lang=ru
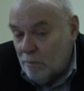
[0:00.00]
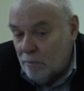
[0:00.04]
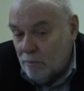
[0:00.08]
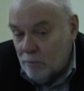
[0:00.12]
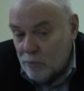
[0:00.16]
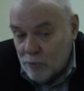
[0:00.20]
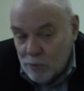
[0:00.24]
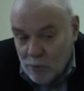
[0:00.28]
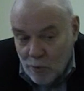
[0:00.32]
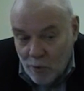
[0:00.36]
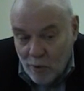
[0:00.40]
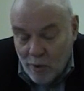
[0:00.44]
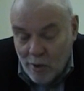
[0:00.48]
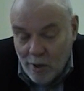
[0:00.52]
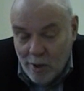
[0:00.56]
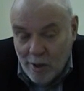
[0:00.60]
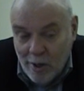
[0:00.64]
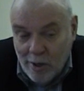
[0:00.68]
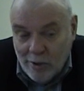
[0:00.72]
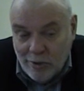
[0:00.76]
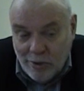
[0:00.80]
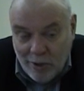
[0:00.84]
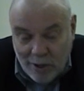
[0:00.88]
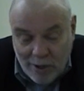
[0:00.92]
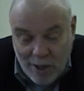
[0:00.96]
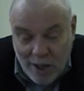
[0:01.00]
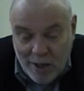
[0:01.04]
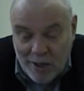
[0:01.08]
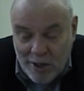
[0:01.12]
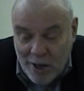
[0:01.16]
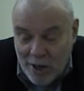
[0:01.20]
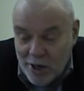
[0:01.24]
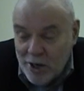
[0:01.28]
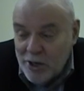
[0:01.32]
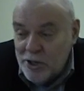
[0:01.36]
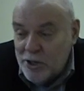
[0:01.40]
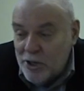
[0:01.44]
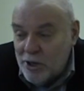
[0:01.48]
Все, стрела
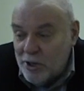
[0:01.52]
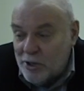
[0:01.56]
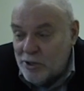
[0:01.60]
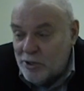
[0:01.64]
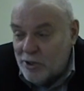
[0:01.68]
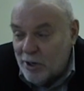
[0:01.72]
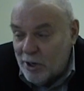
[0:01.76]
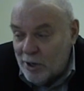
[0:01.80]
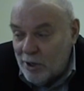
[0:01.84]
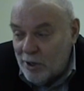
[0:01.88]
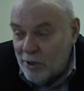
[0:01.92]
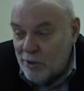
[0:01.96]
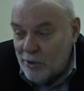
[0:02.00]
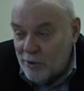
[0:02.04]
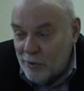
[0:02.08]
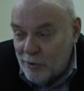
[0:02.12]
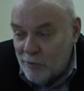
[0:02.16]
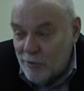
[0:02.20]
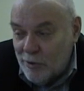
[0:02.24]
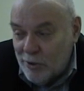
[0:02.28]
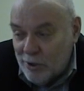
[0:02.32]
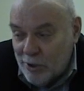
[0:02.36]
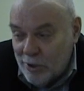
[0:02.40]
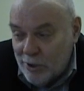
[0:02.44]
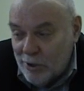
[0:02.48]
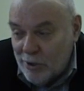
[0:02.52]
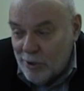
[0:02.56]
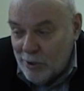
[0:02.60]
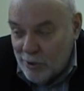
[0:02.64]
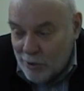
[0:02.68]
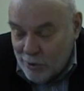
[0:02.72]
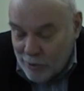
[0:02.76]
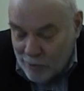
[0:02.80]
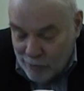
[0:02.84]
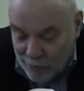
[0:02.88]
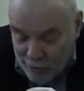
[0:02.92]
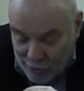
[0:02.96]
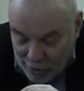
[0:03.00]
не летит,
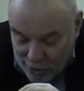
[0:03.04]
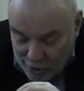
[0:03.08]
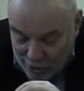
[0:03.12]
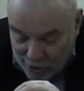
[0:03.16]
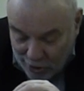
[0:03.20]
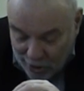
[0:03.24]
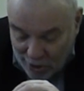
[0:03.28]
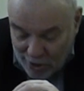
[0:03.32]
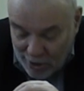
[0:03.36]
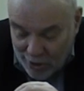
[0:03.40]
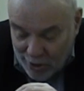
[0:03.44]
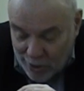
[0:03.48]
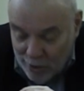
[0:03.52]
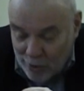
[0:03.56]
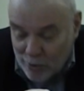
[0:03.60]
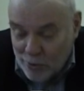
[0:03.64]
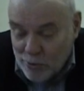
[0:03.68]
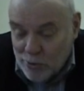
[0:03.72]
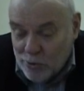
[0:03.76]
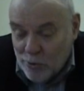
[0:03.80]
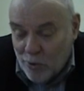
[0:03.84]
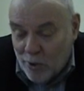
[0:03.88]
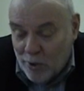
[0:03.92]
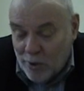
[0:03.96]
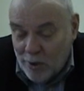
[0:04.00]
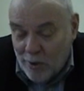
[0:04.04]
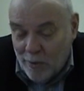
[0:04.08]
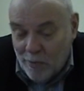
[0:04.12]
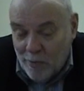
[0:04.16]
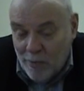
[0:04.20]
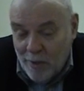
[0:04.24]
движение стрелы иллюзорно.